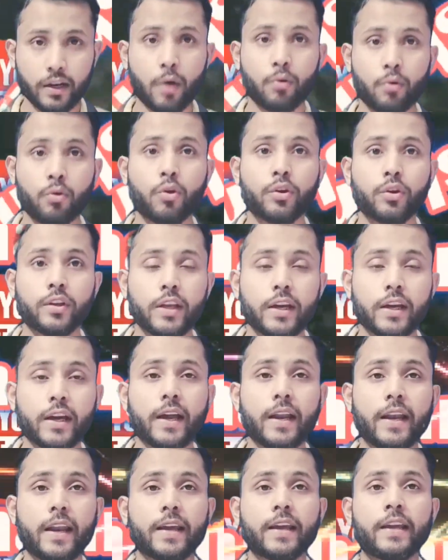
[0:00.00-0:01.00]
डाउनलोड किए
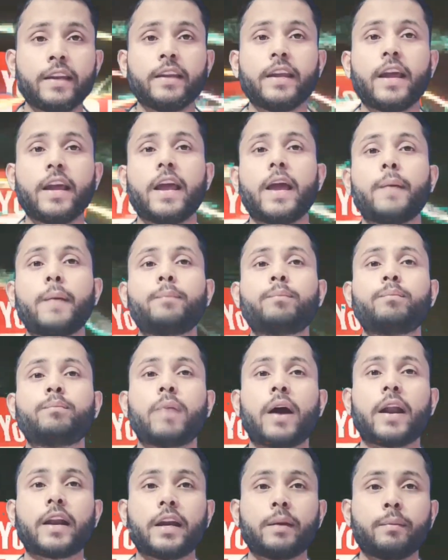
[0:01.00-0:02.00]
गए लेकिन ये ऐप
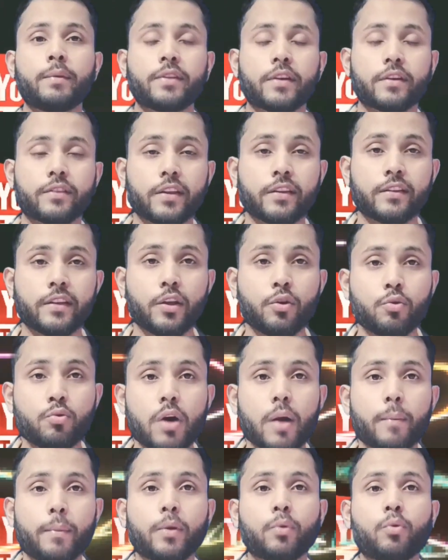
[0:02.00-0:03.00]
मार्केट में सक्सेस नहीं
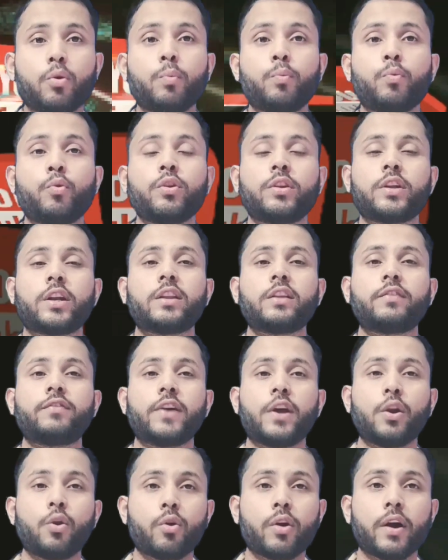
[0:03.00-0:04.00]
हुआ बिल्कुल पूरी तरह से
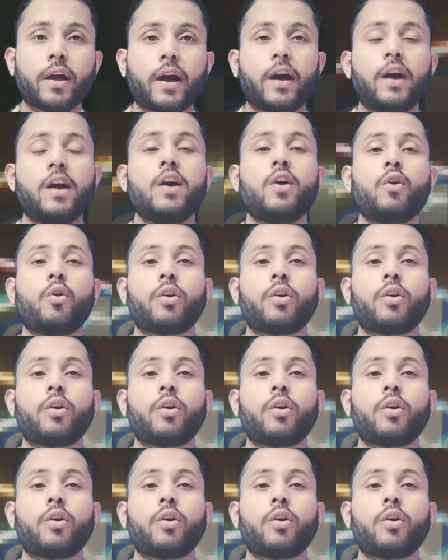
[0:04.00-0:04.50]
फेल हो गया